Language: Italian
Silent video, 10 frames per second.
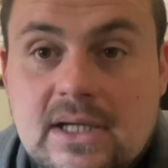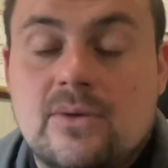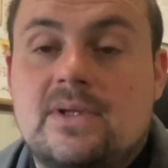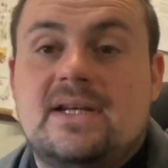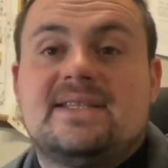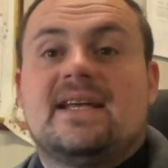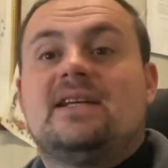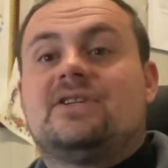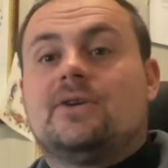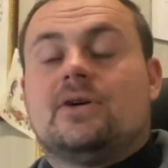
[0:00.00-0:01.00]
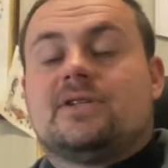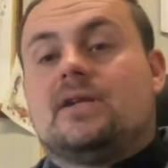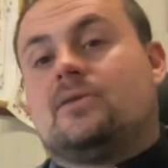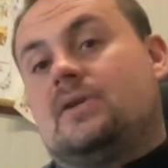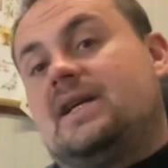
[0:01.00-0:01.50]
che utilizzare i
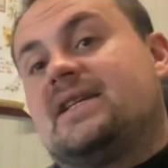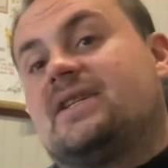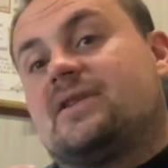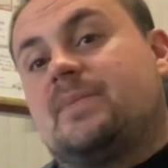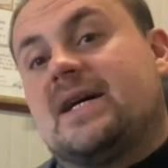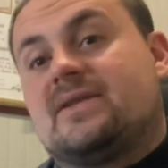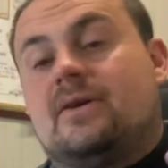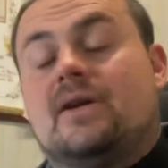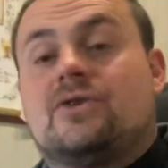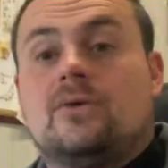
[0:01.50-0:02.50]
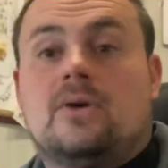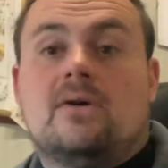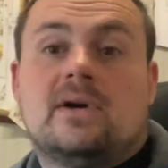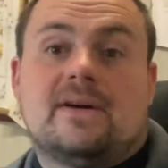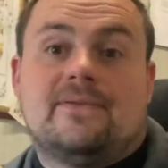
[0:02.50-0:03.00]
social togliesse spazio anche solo a
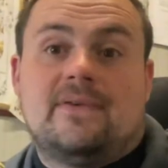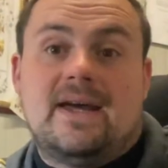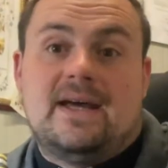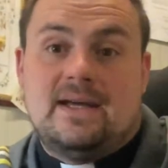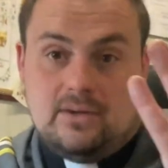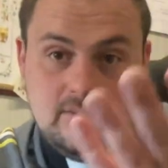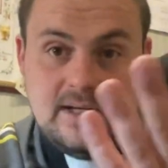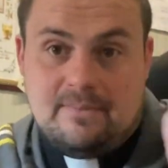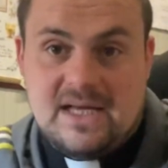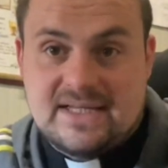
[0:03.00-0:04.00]
un caffè con la mia